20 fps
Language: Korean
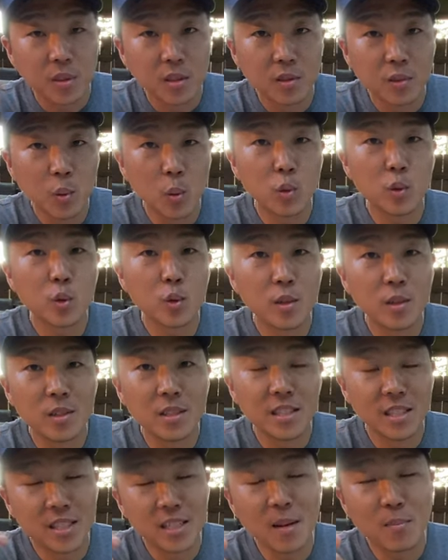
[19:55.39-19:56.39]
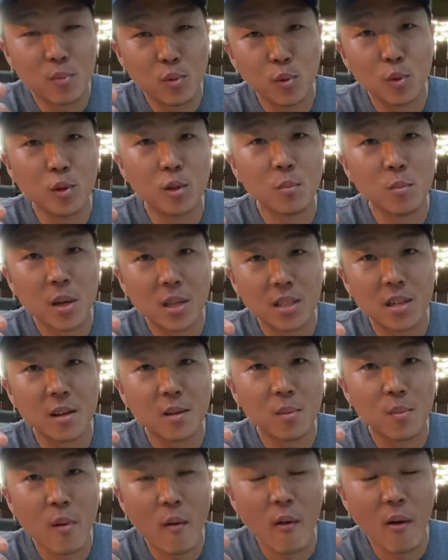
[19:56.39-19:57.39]
소주를 진짜 부르는 맛이에요
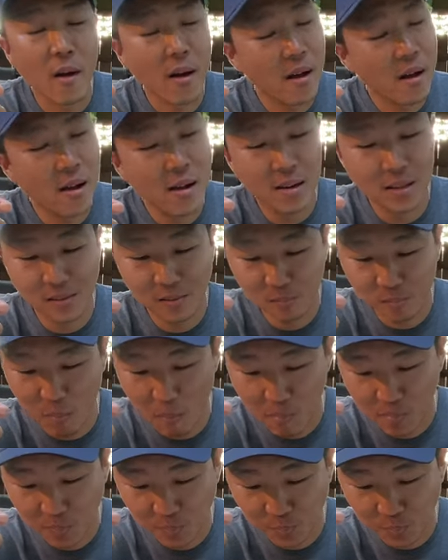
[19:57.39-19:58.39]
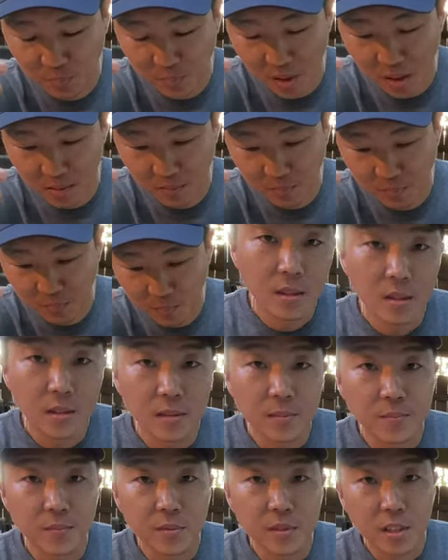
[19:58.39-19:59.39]
와 아.
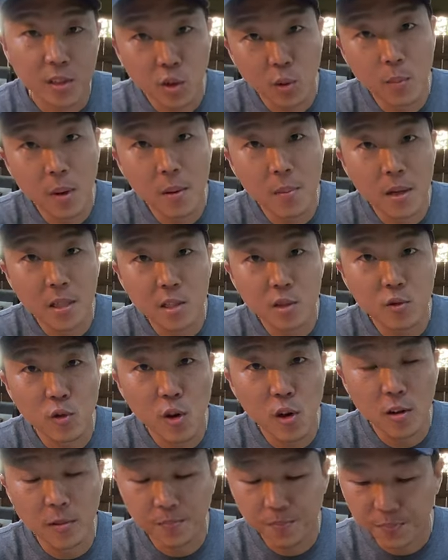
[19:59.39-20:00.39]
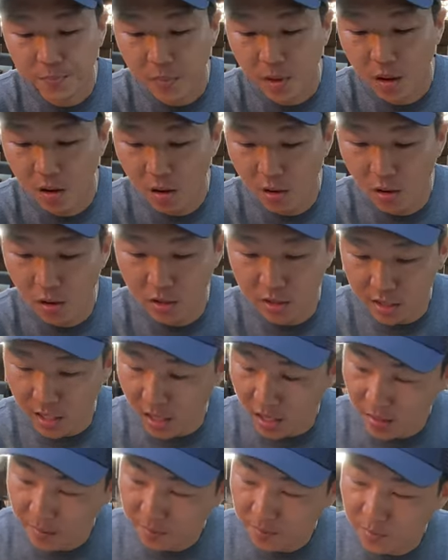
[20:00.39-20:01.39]
자, 정말 맛있고요 어
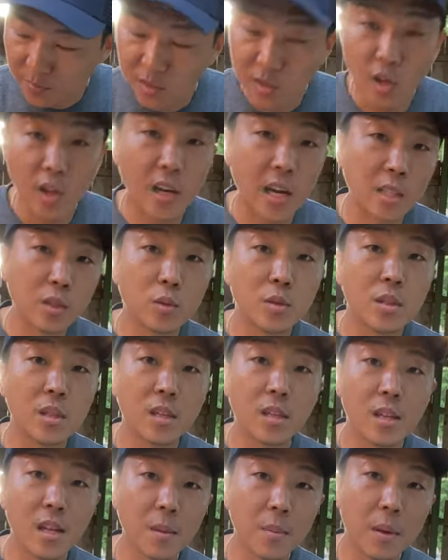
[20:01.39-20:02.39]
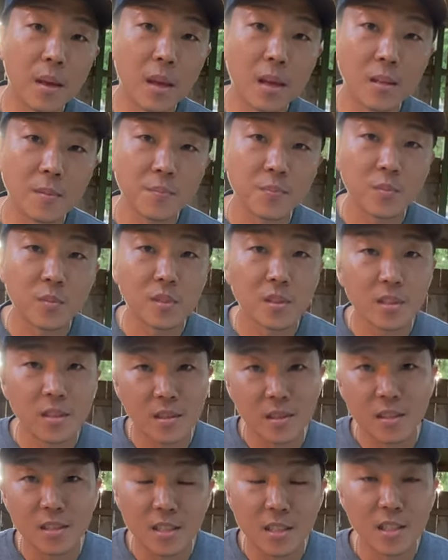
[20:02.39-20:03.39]
이제 저희 가족들끼리 함께
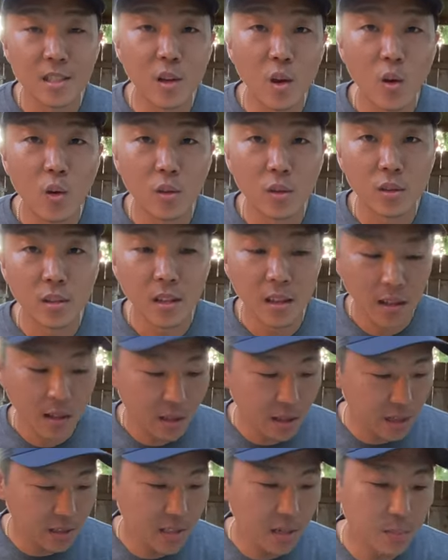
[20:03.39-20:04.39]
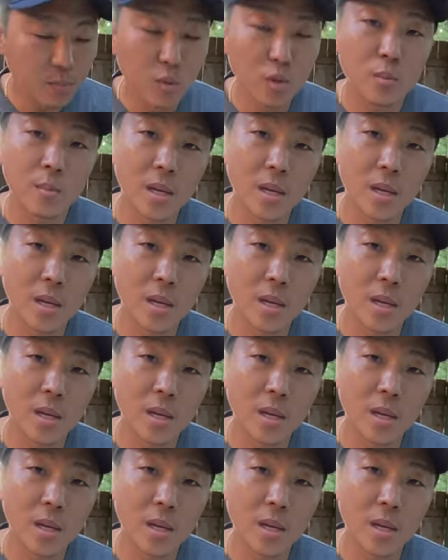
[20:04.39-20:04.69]
즐거운 해산물